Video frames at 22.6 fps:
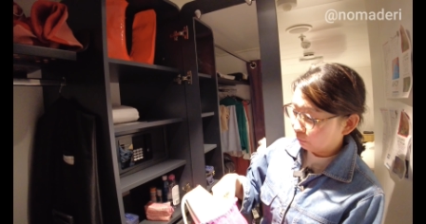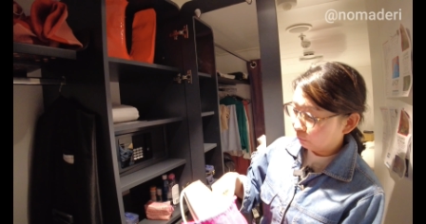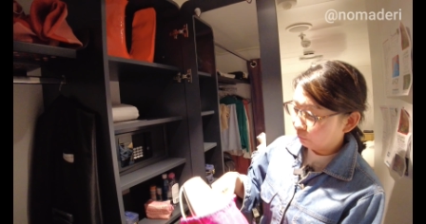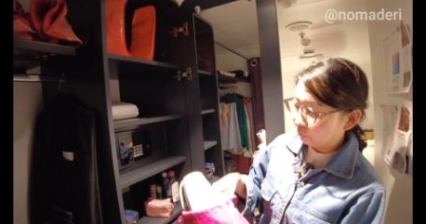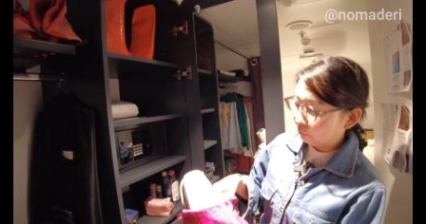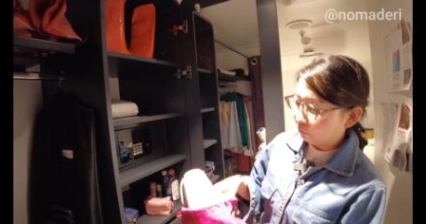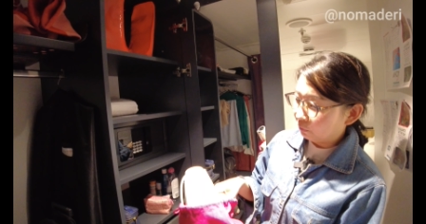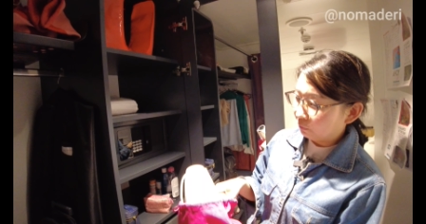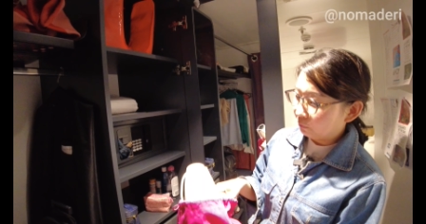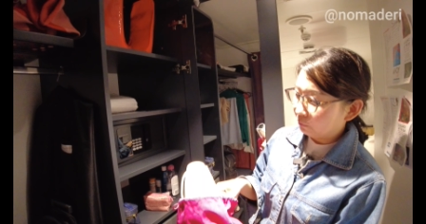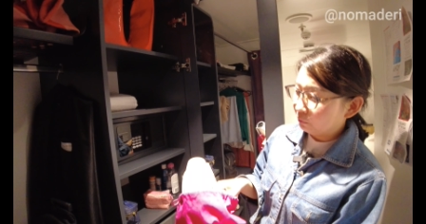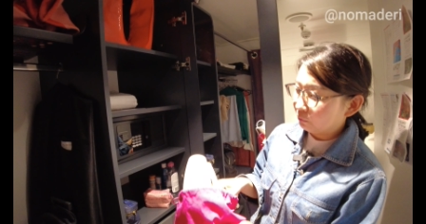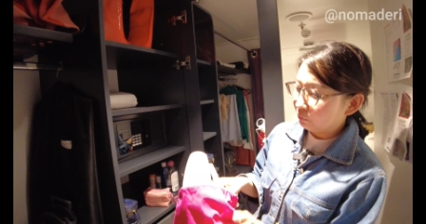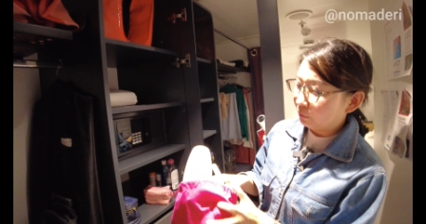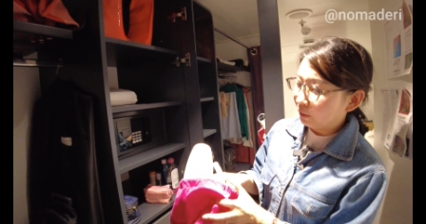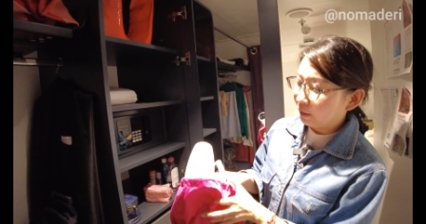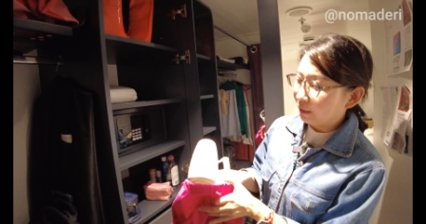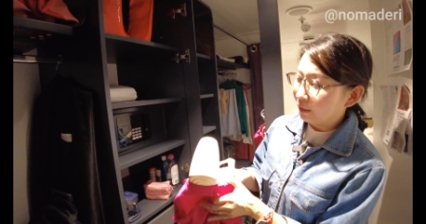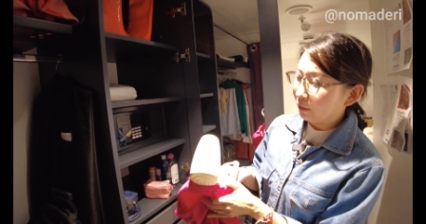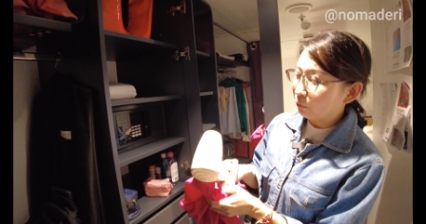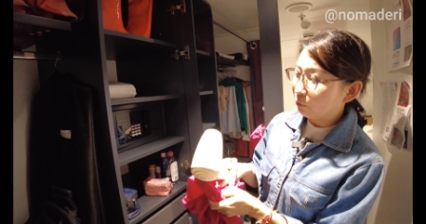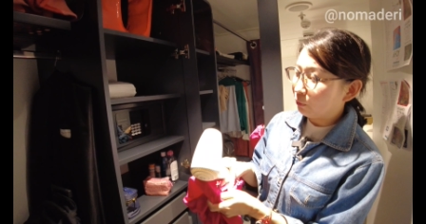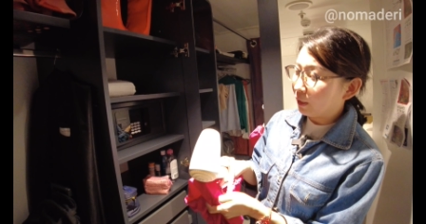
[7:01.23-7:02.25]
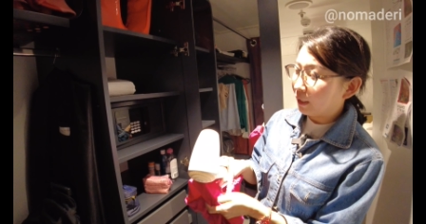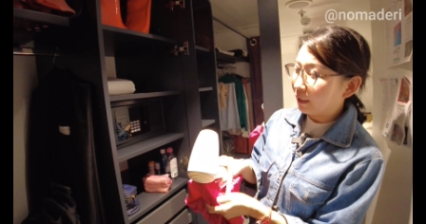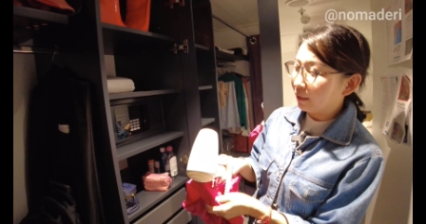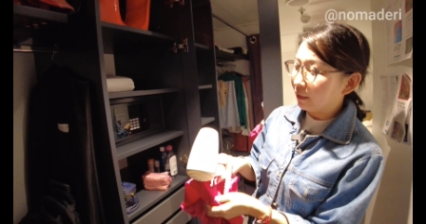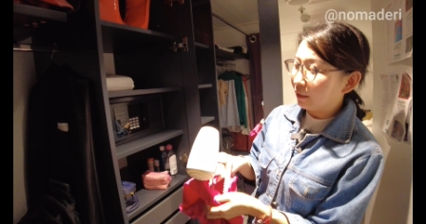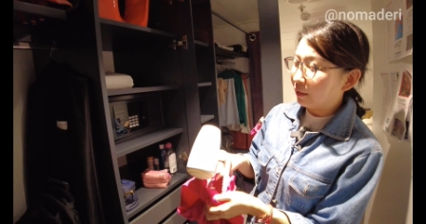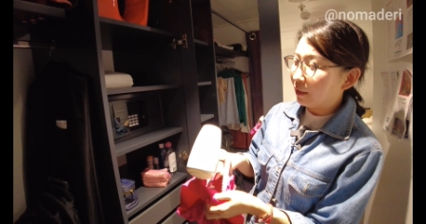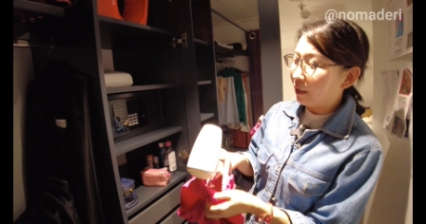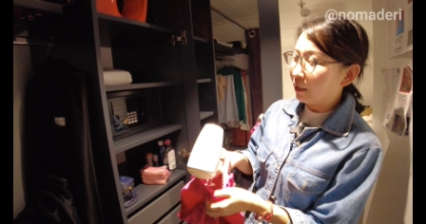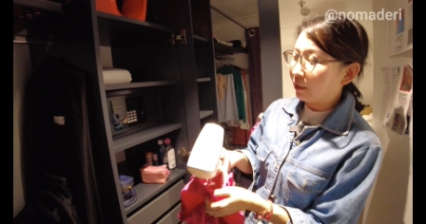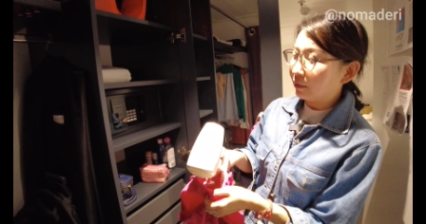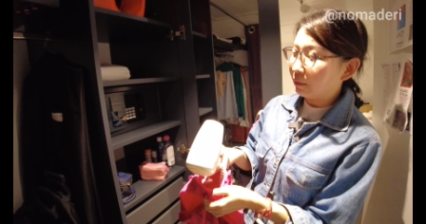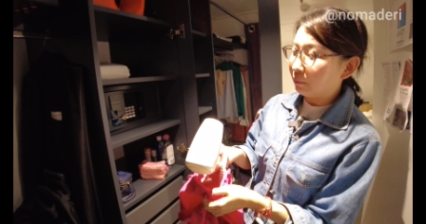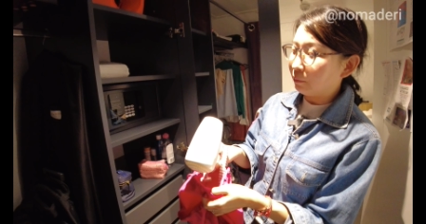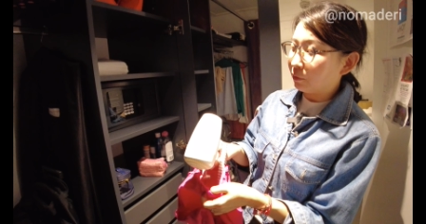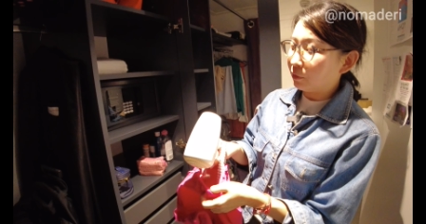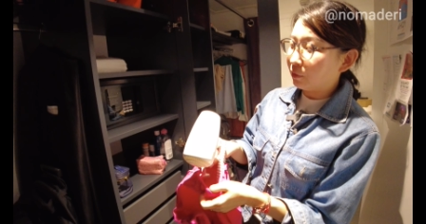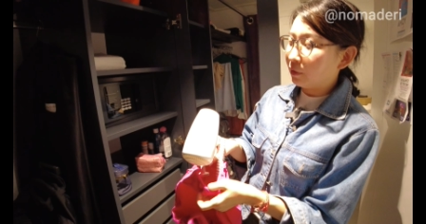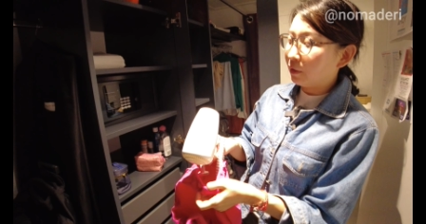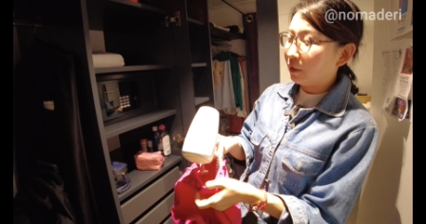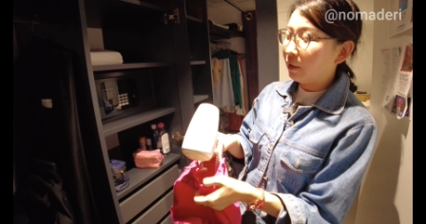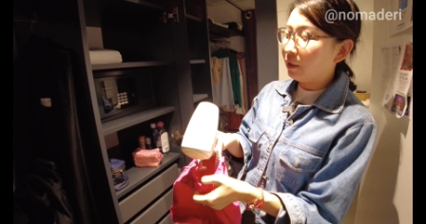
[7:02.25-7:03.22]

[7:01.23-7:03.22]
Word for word: このヘアドライヤーが入ってます